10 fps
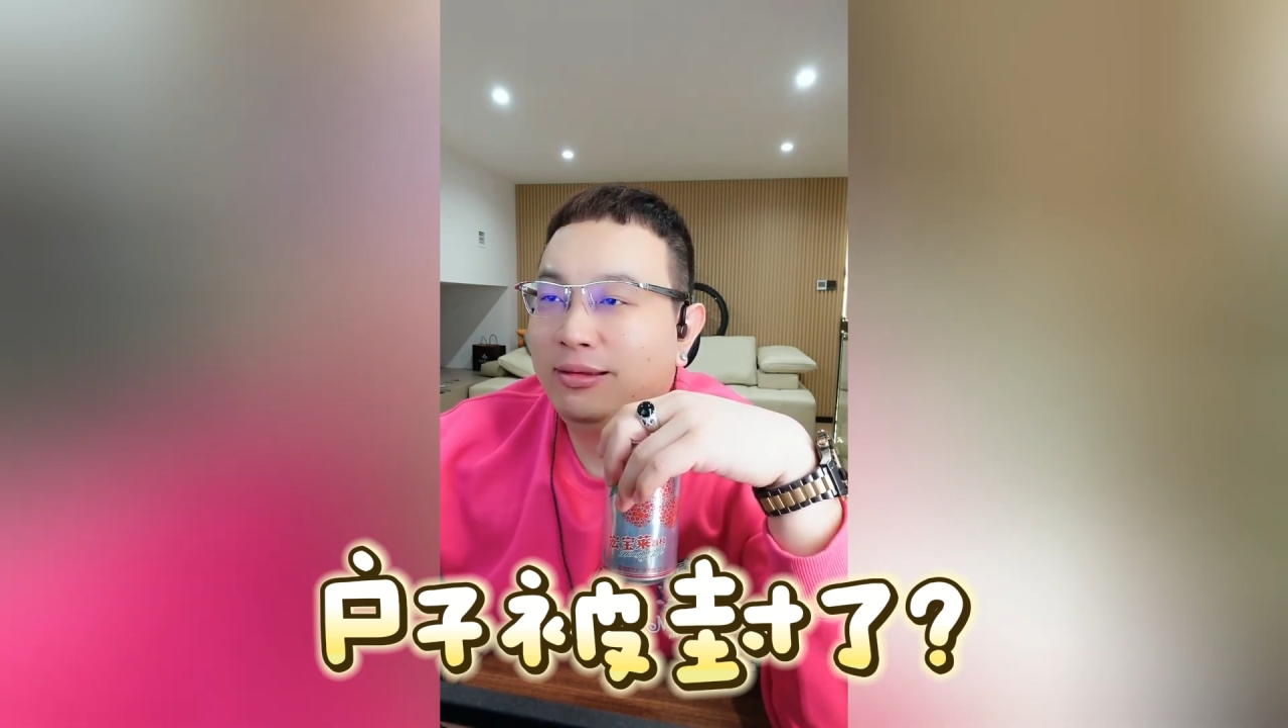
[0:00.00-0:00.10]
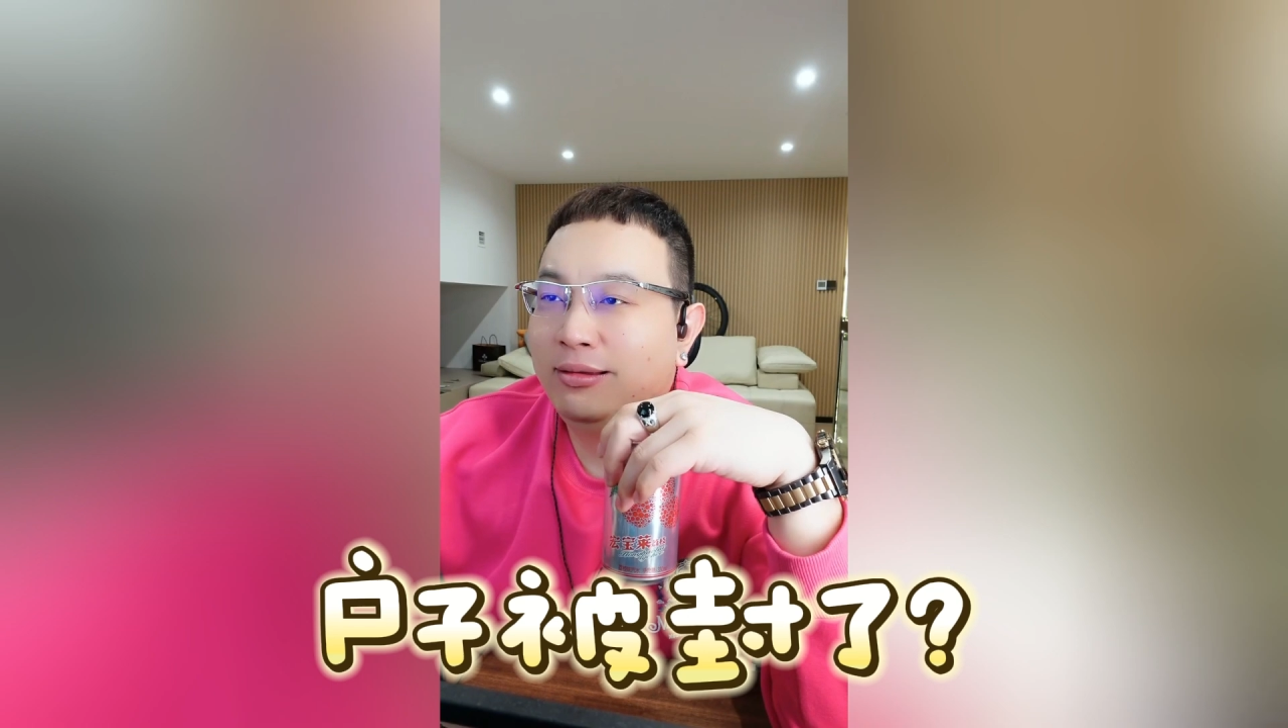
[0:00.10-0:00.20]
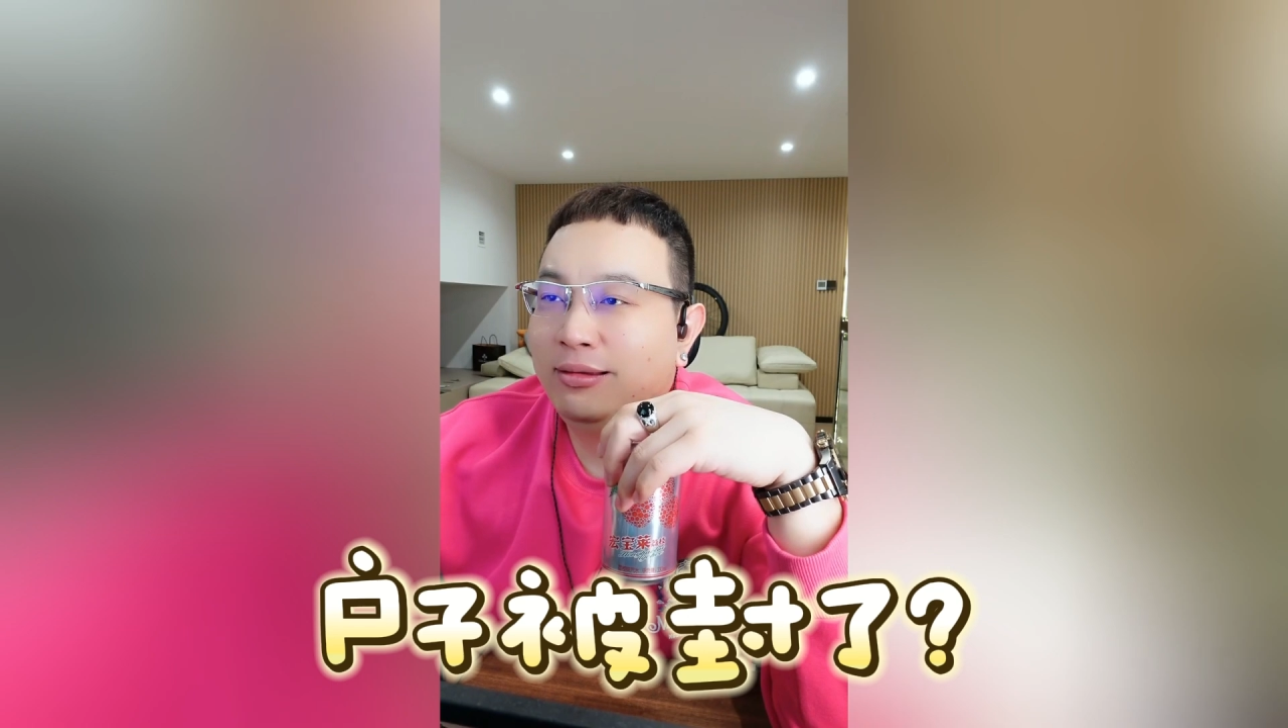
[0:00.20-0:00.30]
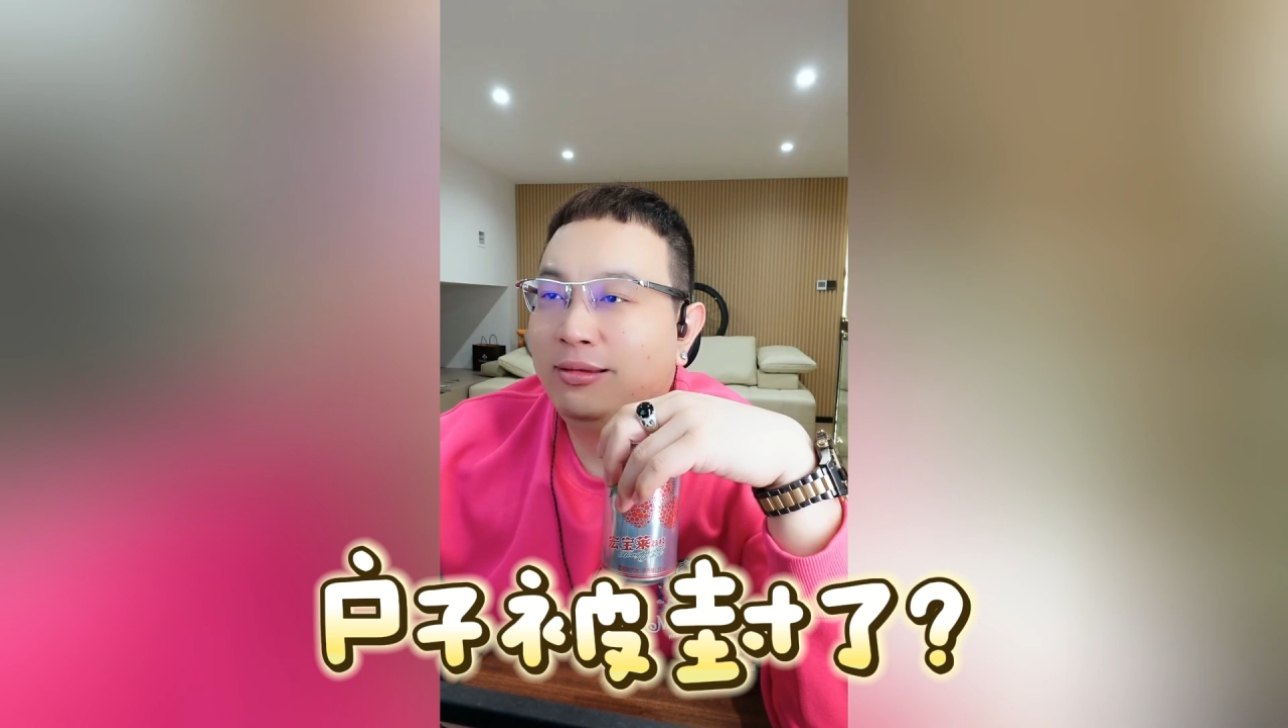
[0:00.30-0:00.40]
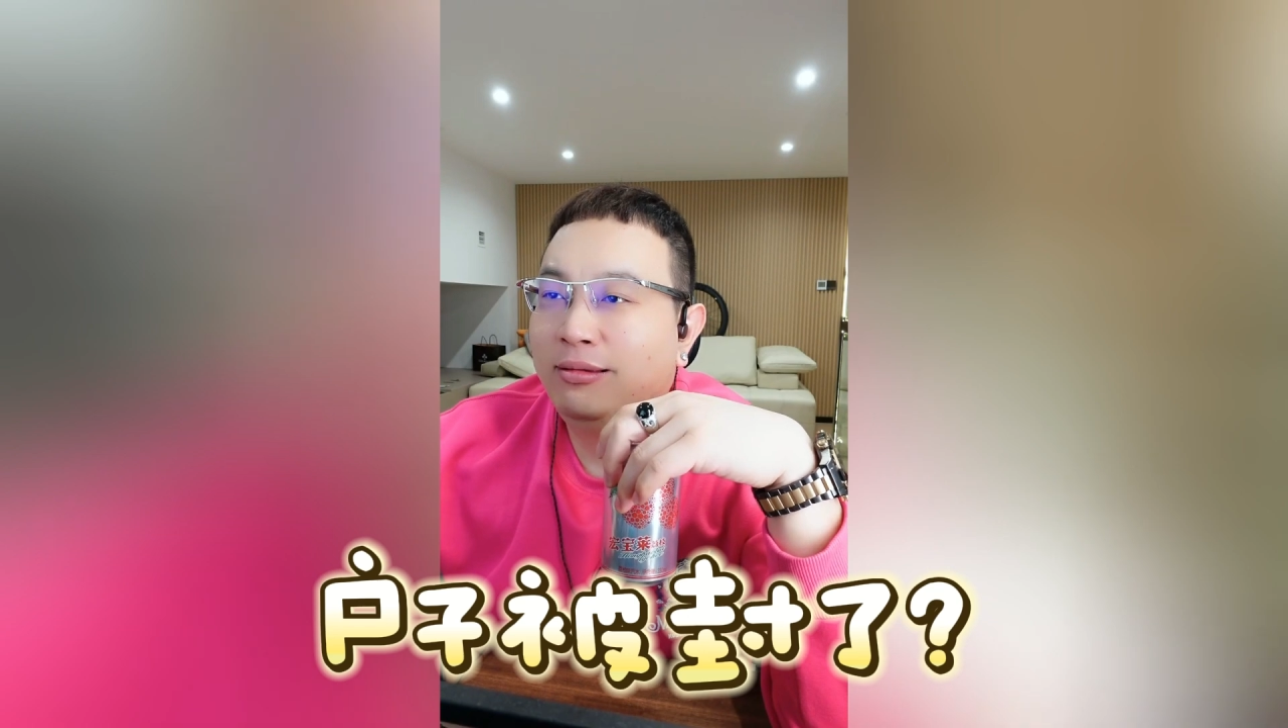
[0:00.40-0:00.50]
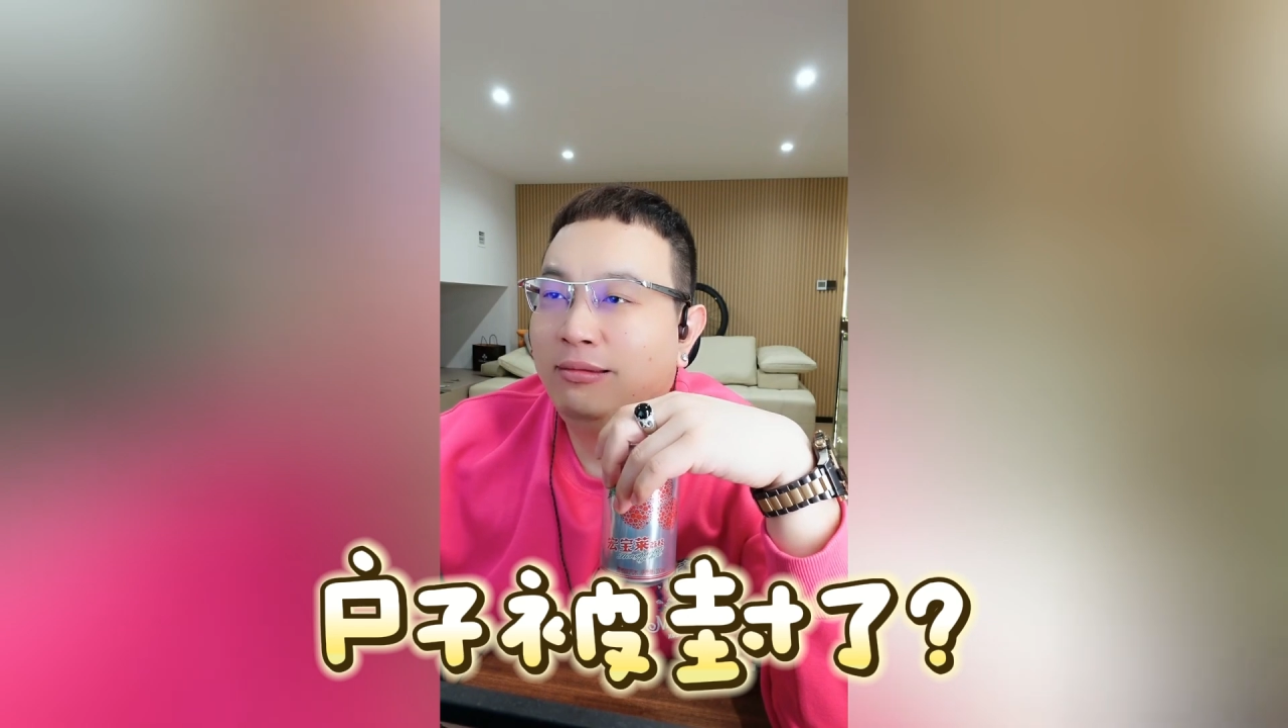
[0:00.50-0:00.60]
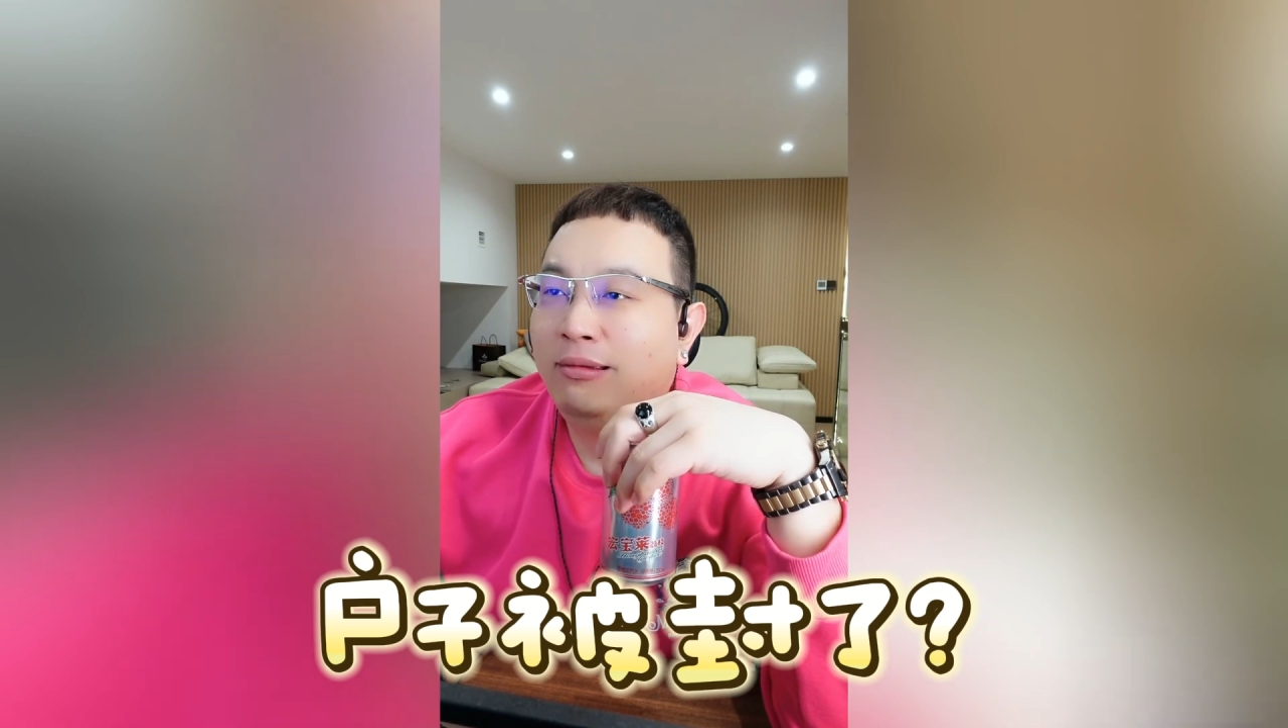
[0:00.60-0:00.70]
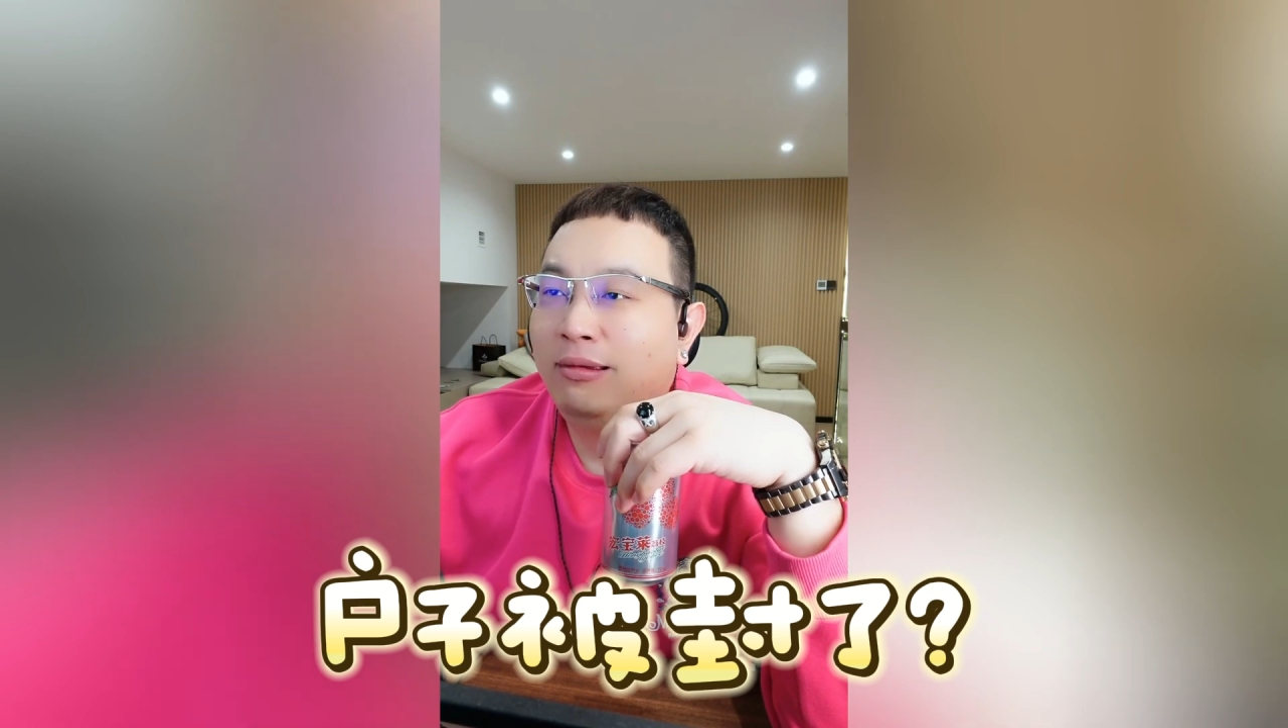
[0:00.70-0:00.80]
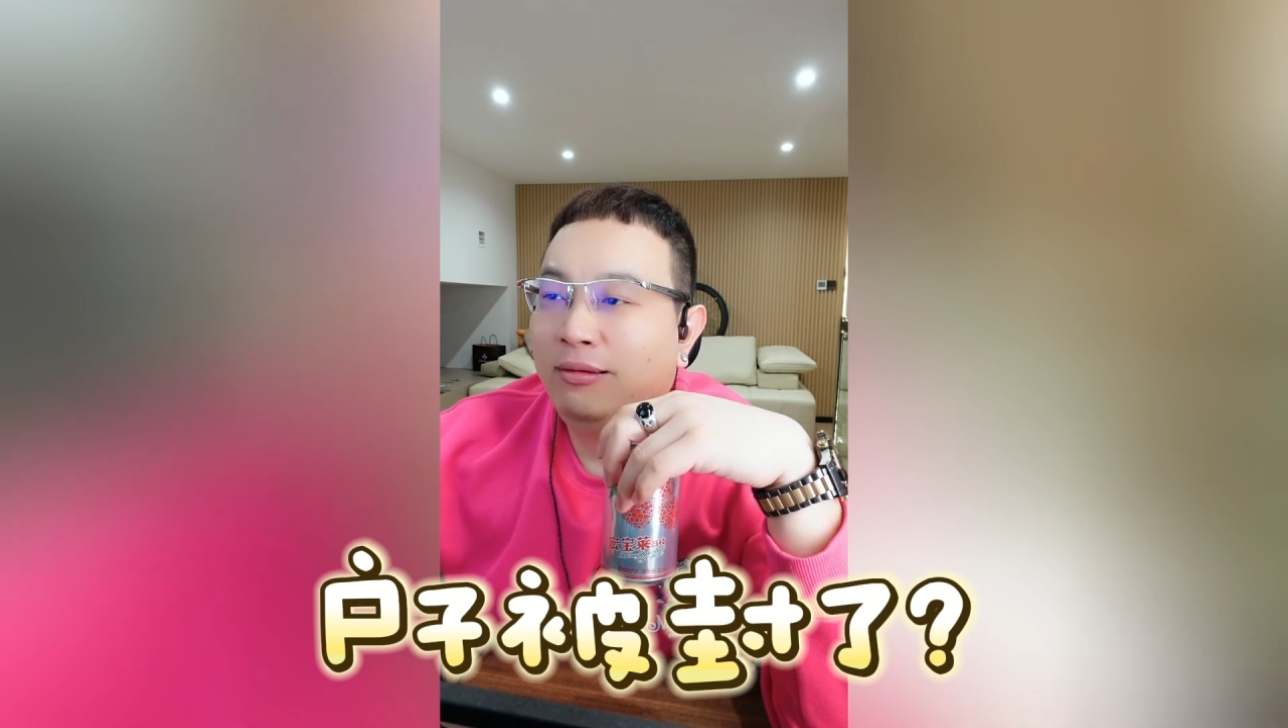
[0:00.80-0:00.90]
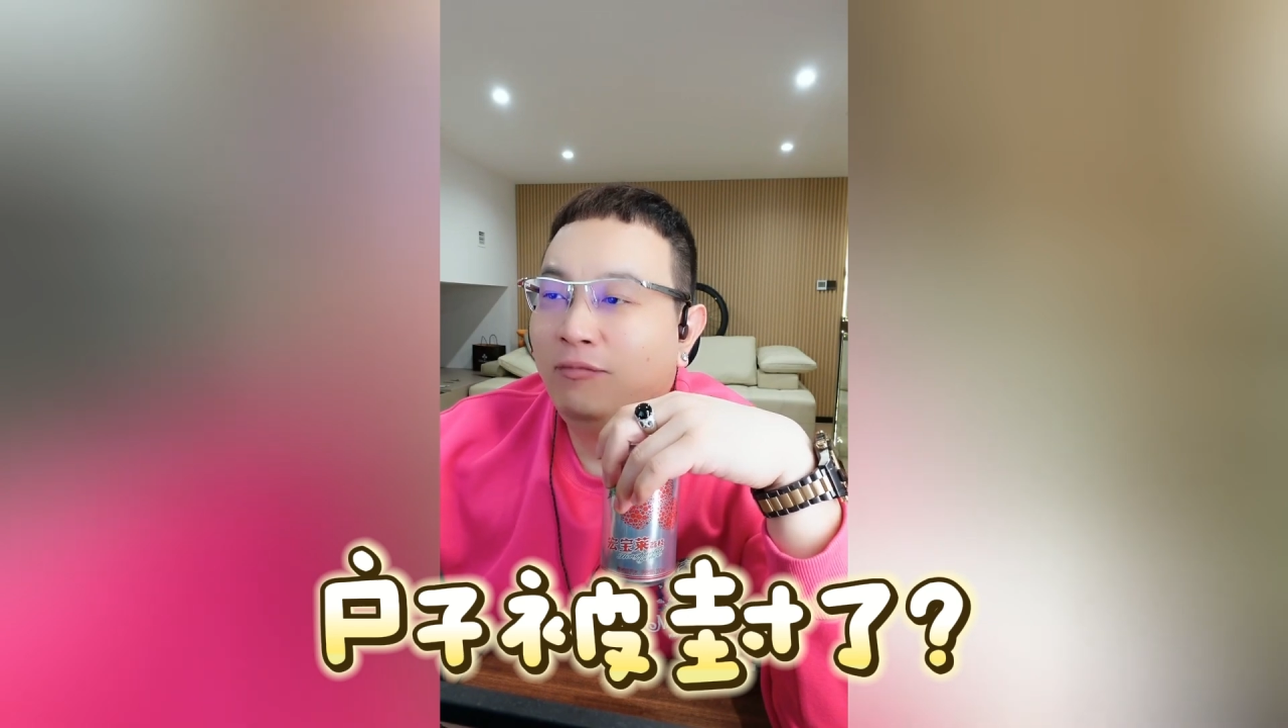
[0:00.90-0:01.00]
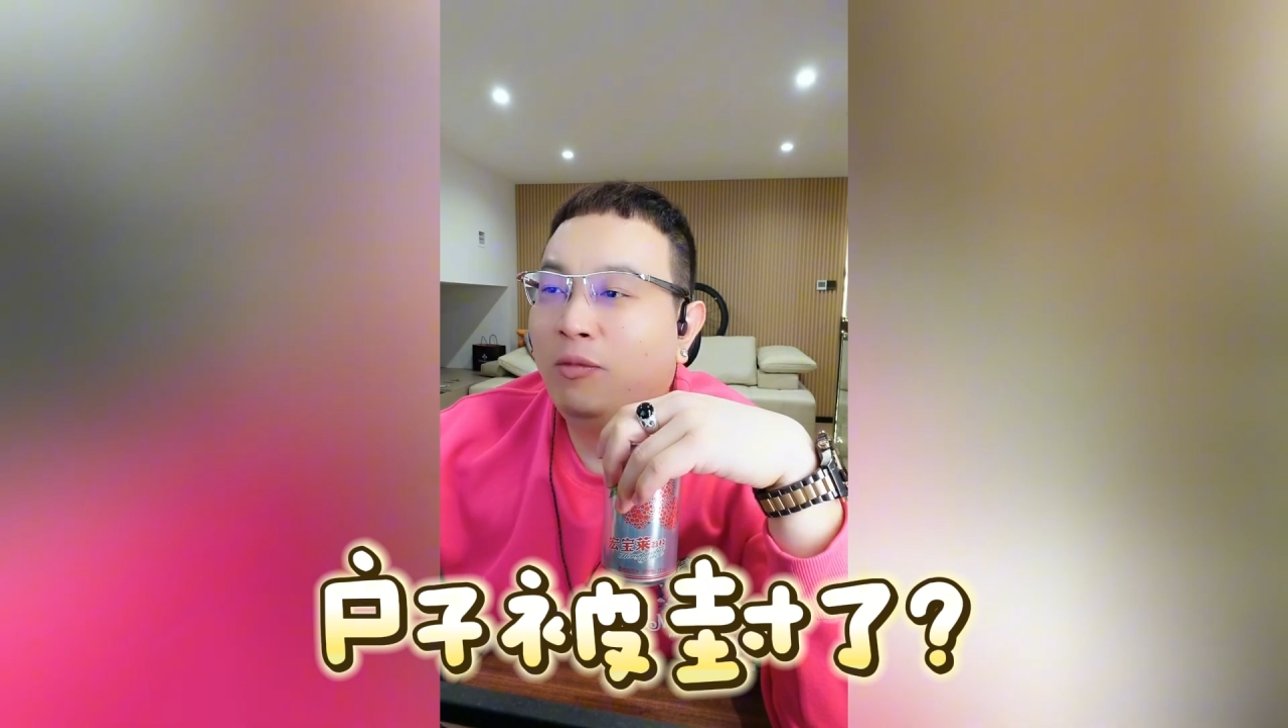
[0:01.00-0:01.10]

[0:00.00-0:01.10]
了吗？我